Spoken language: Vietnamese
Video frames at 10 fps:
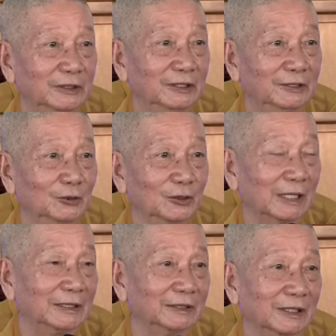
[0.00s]
ký của
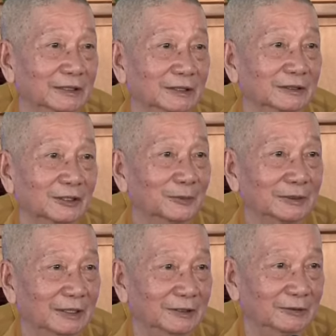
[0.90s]
Ngài Nghĩa Tịnh đó, tôi
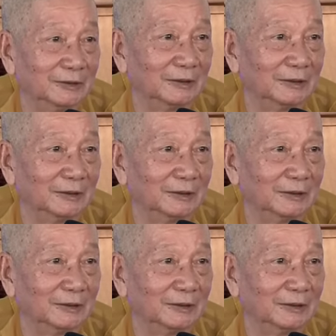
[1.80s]
mới thấy.